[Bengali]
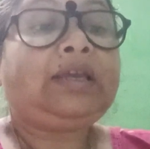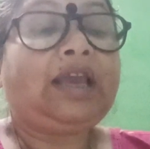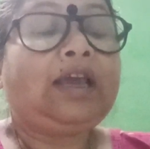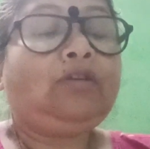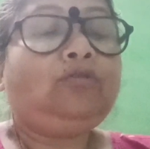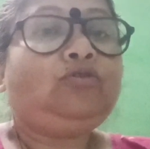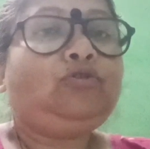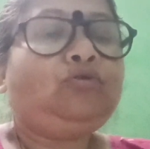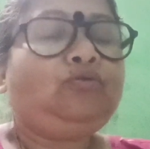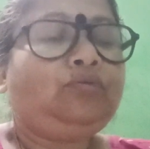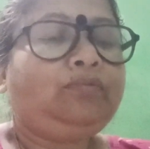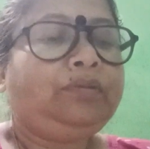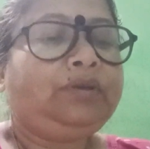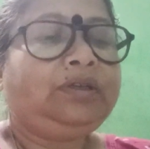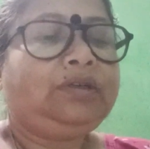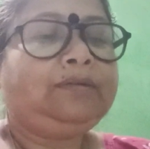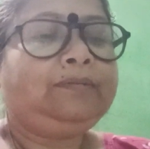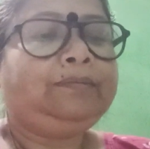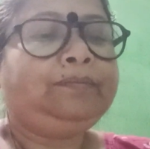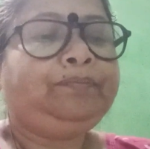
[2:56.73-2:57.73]
কেন শুনবে
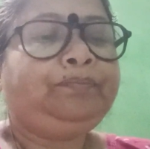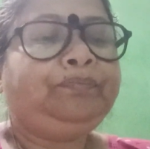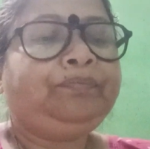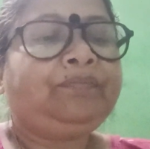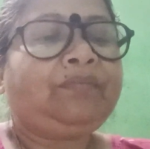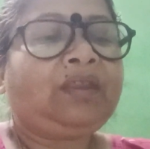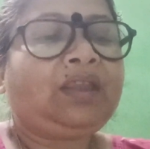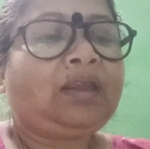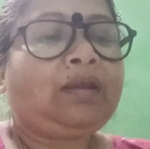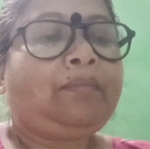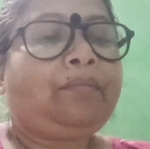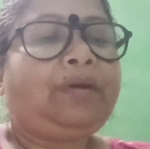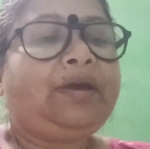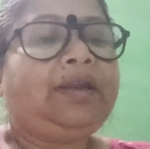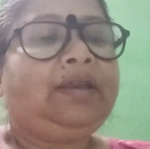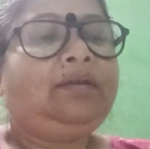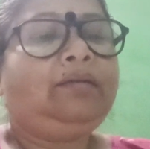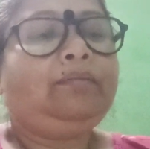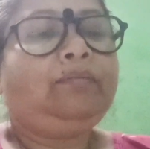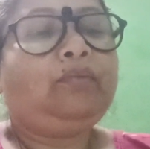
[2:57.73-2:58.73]

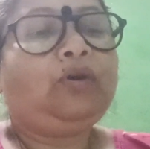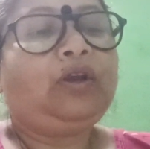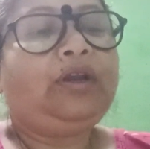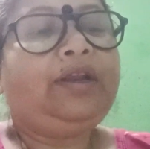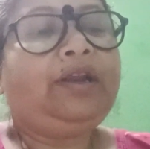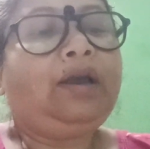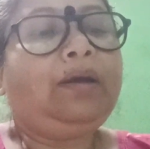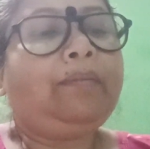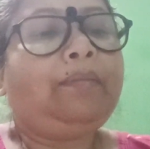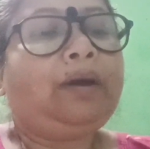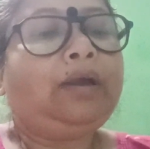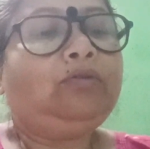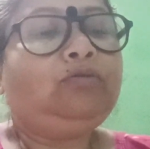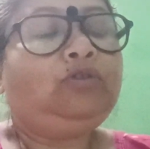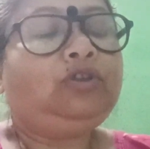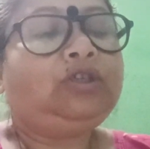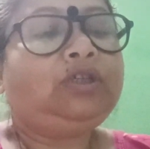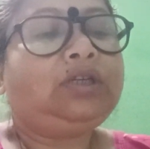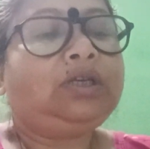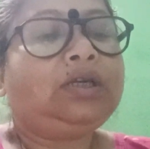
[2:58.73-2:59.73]
মানে বলে না
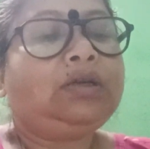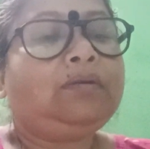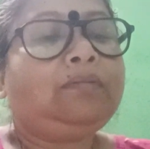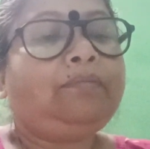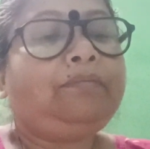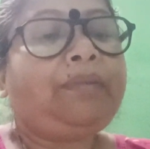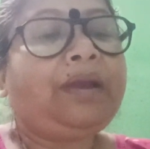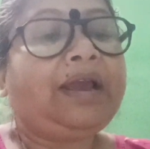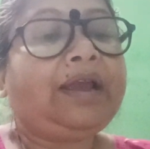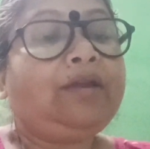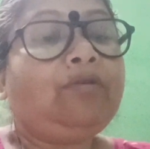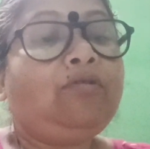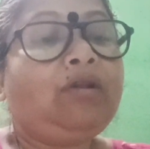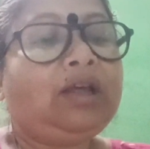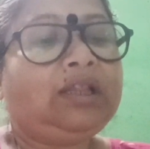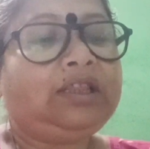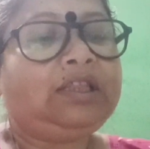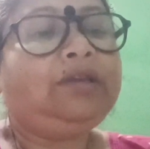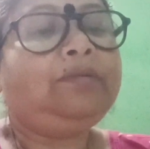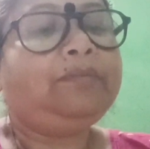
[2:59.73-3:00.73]
মানুষ ব্যাঙেও
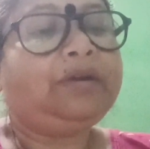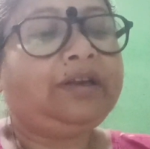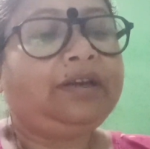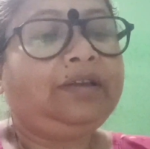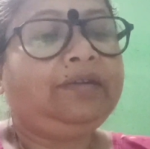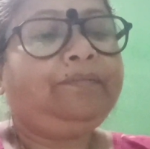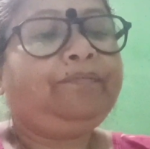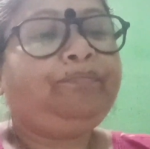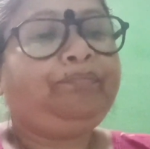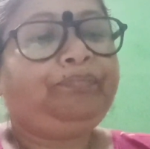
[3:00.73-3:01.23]
লাথি মারে